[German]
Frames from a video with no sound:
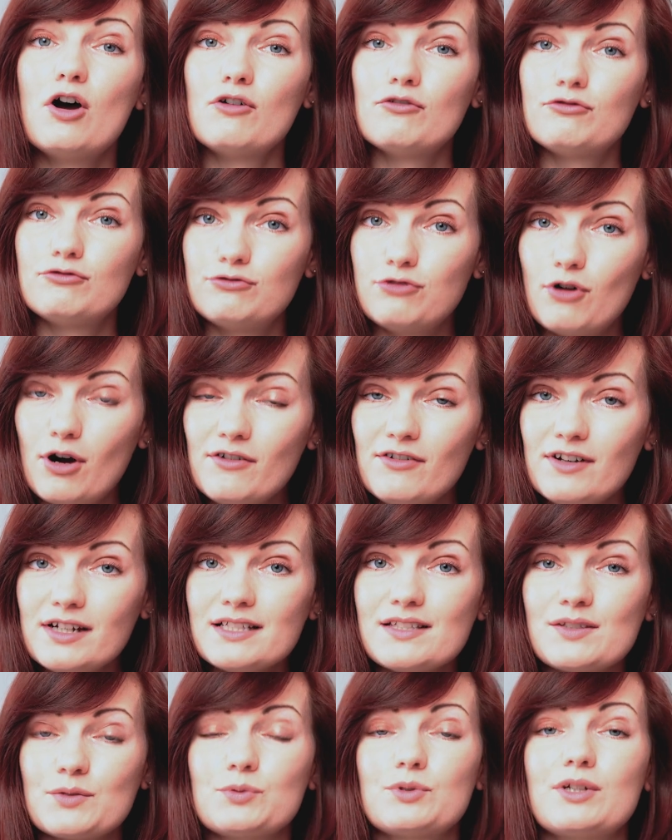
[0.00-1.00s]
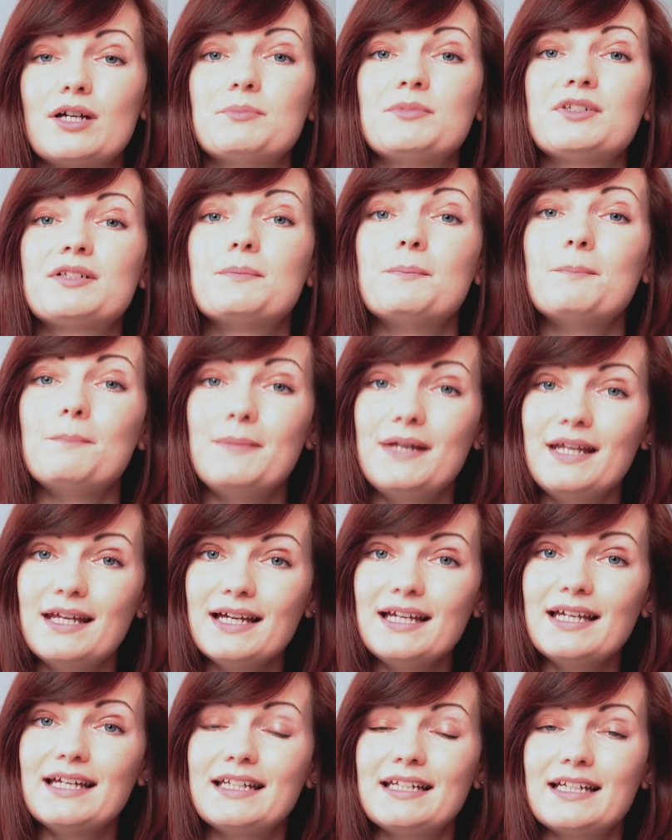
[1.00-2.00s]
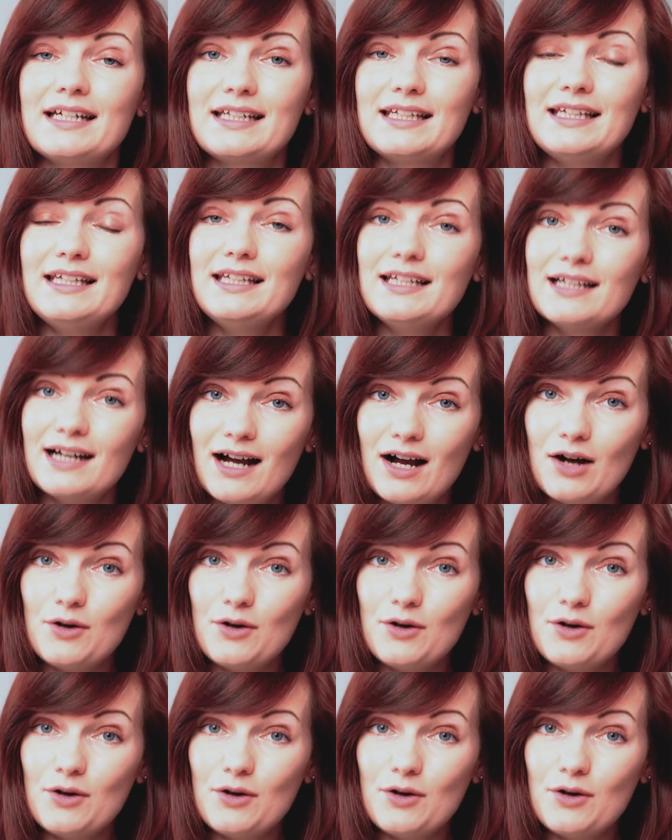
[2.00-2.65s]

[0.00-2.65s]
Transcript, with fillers: vorwärts oder mit mehr Energie